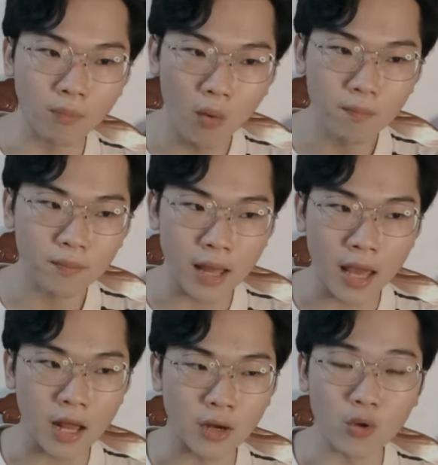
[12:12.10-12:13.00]
bút
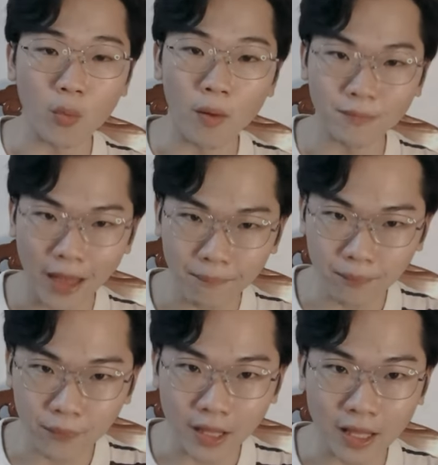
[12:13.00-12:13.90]
nè, đồ dùng học tập
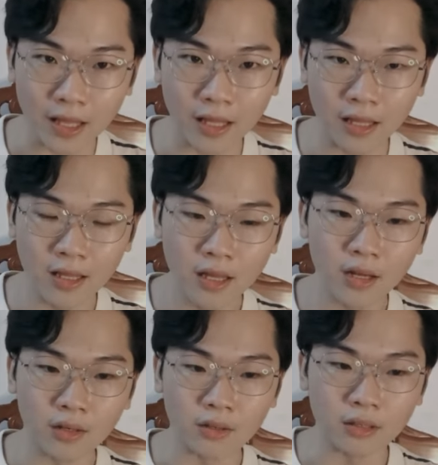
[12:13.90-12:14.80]
nè,
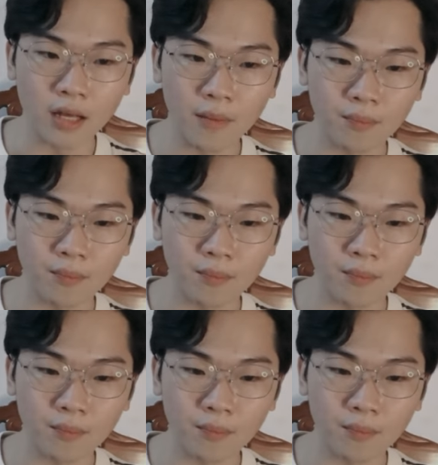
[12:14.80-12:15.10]
rồi